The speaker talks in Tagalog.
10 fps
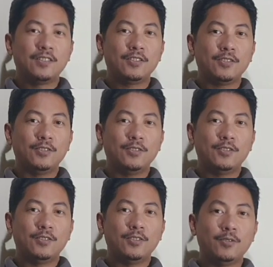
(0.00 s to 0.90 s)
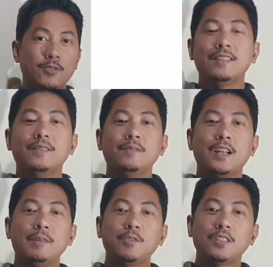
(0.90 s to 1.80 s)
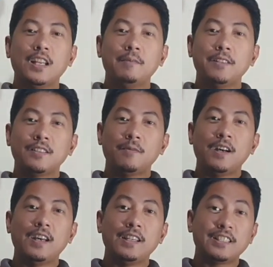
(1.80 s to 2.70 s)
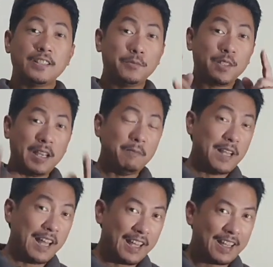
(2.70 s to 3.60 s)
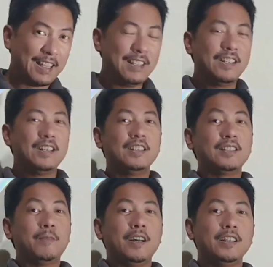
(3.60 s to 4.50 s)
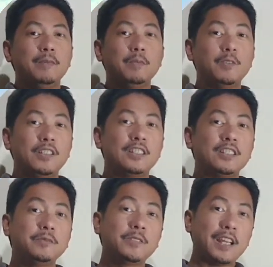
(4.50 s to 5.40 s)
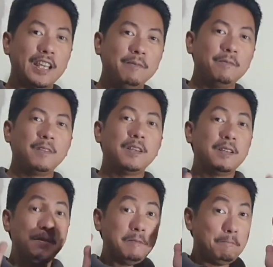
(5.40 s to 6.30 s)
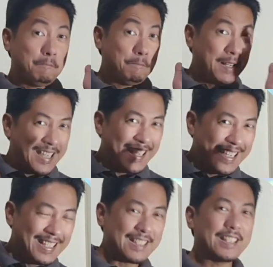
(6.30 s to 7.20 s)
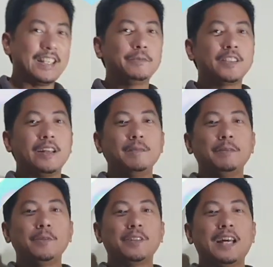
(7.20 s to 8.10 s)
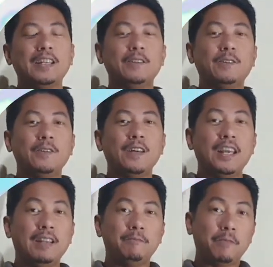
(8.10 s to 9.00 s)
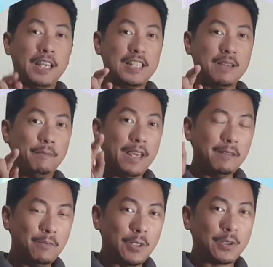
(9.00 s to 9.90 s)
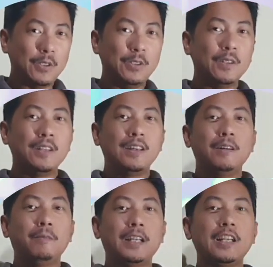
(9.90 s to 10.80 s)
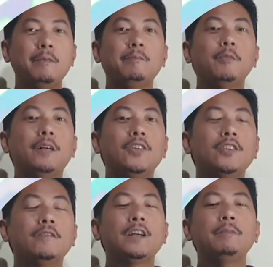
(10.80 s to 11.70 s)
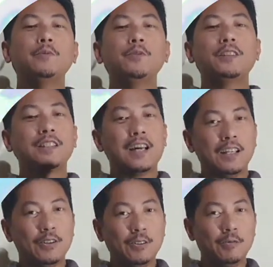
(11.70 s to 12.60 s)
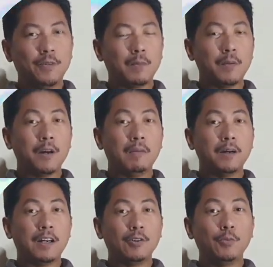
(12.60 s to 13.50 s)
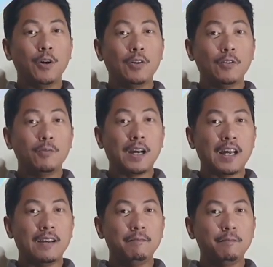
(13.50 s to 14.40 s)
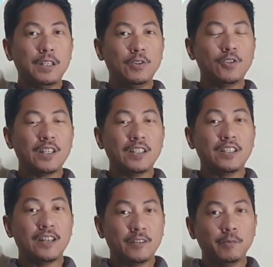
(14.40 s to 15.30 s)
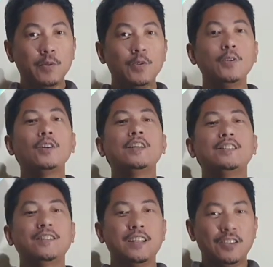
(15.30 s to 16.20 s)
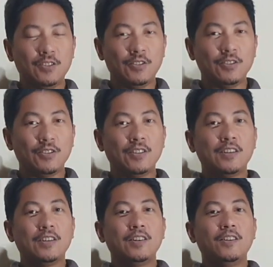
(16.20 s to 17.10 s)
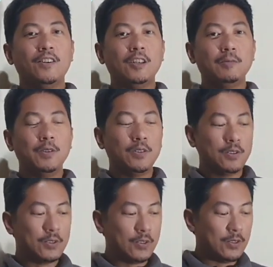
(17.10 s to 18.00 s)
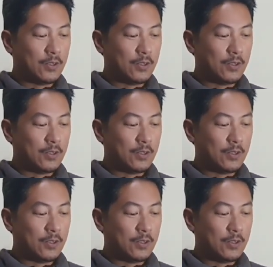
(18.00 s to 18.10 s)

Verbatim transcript: So marami pong salamat sa mga nag-subscribe na. Sa mga hindi pa po nagsasubscribe, please subscribe na po tayo and press the bell button para naman po ma-notify po tayo pag may mga bago po akong mga videos na isi-share po sa inyo. Okay po. So,